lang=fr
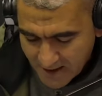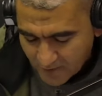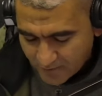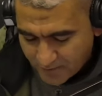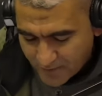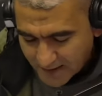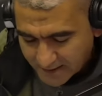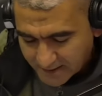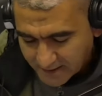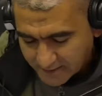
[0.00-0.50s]

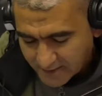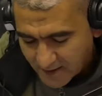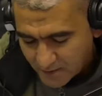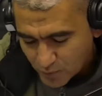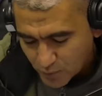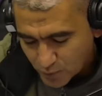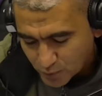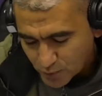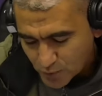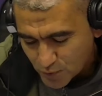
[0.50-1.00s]
Fin des
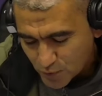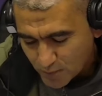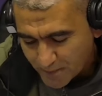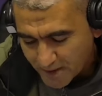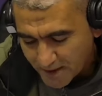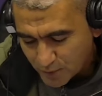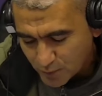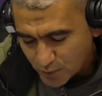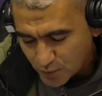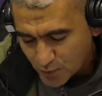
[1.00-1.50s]
travaux du
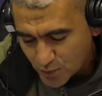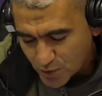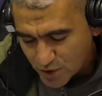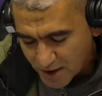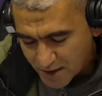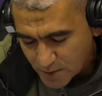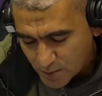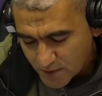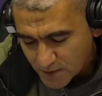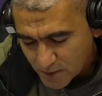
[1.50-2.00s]
sommet du
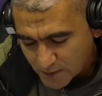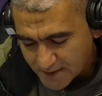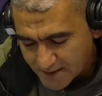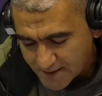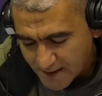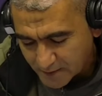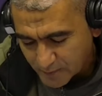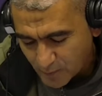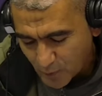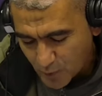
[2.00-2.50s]

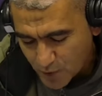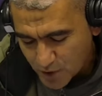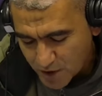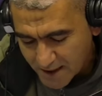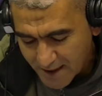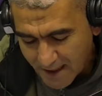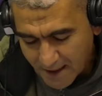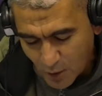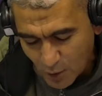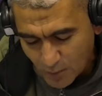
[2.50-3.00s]
G77 plus
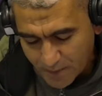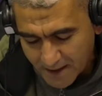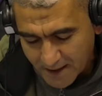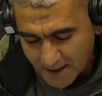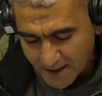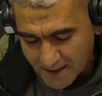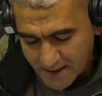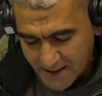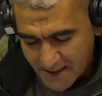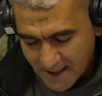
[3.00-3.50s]
Chine à
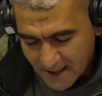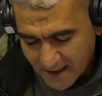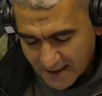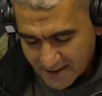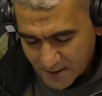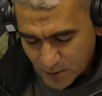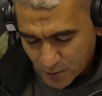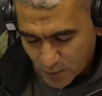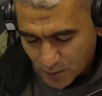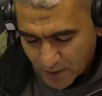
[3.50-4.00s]
Kampala, à
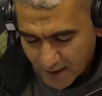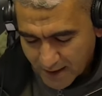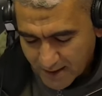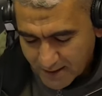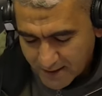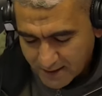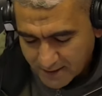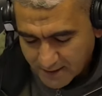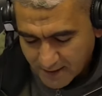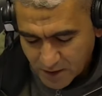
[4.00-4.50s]
l'issue
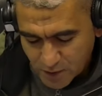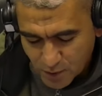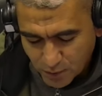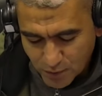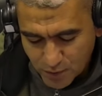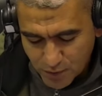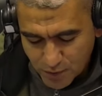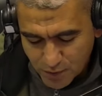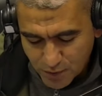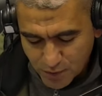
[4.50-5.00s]
duquel les dirigeants
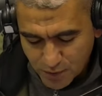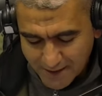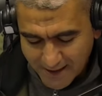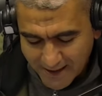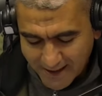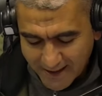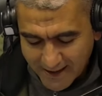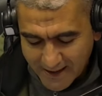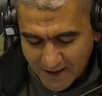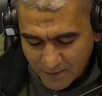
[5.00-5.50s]
du Sud
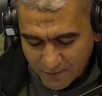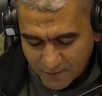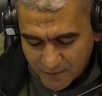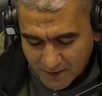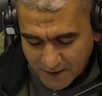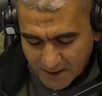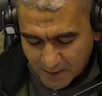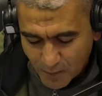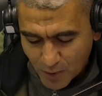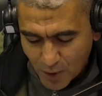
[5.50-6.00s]

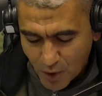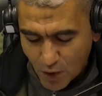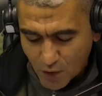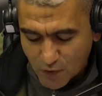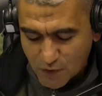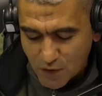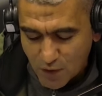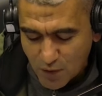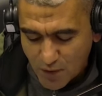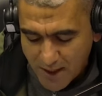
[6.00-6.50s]
réaffirment
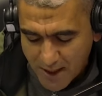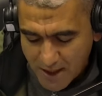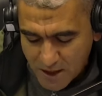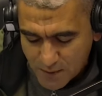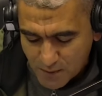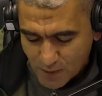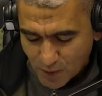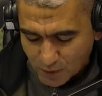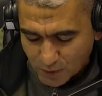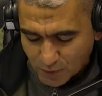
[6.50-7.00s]
leurs
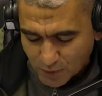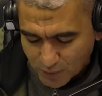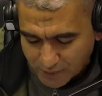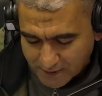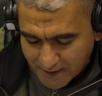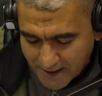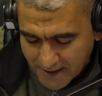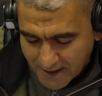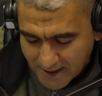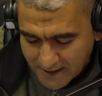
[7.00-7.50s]
engagements
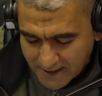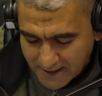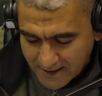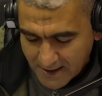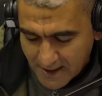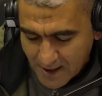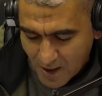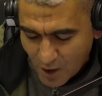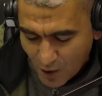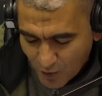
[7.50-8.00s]
total
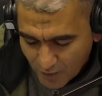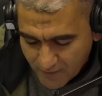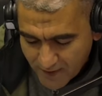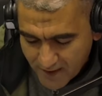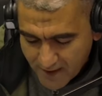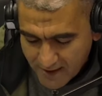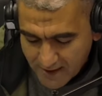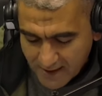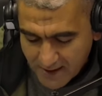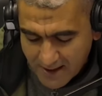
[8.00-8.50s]

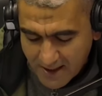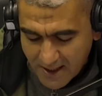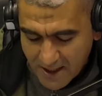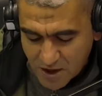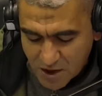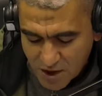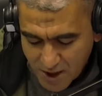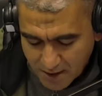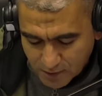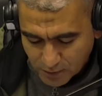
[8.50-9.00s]
envers la
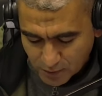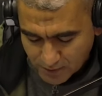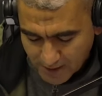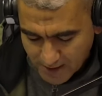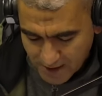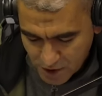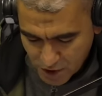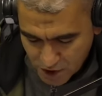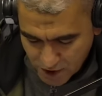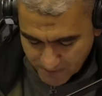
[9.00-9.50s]
charte
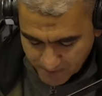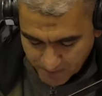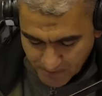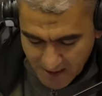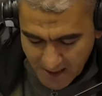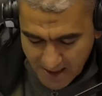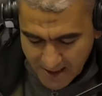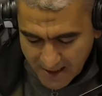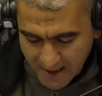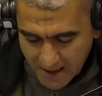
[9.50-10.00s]
d'Alger.
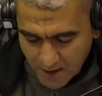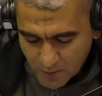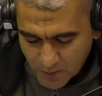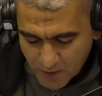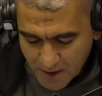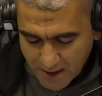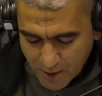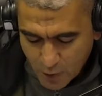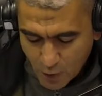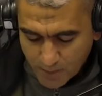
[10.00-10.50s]
Et
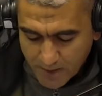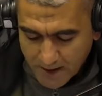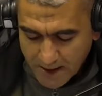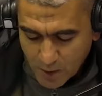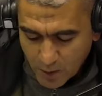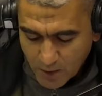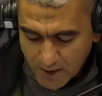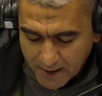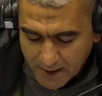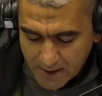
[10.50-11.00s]
puis à
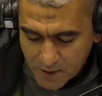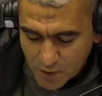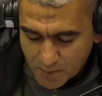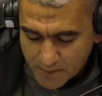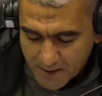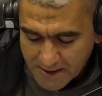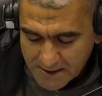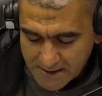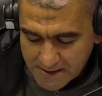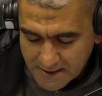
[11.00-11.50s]
Kampala, où la question
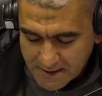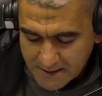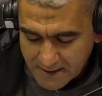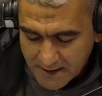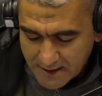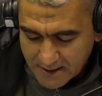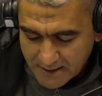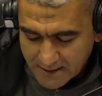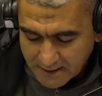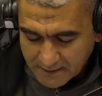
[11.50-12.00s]

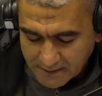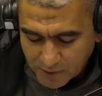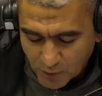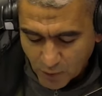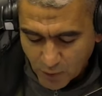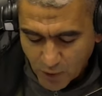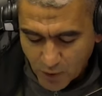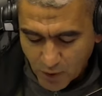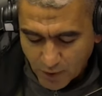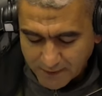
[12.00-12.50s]
palestinienne était au
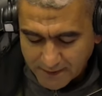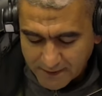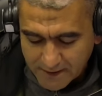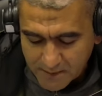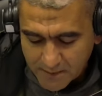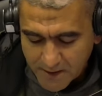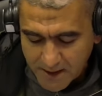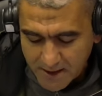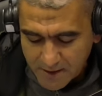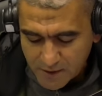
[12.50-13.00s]
cœur des
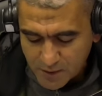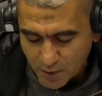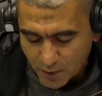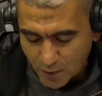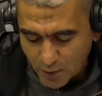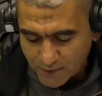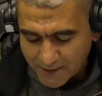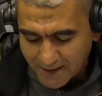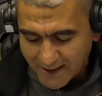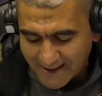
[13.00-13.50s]
débats, sur
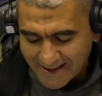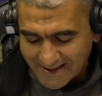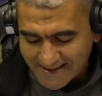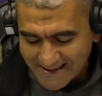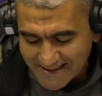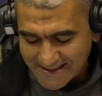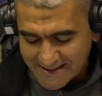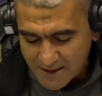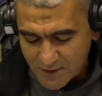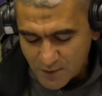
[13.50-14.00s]
le terrain
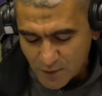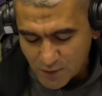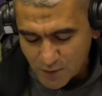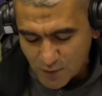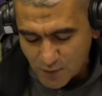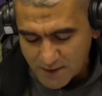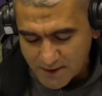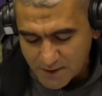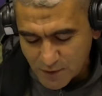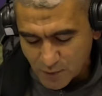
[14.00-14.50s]
les exactions
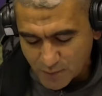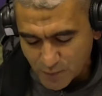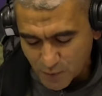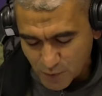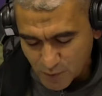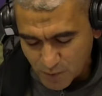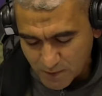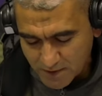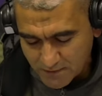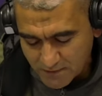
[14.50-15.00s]
sionistes se
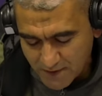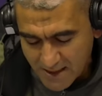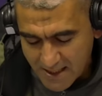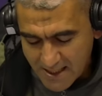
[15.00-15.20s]
poursuivent,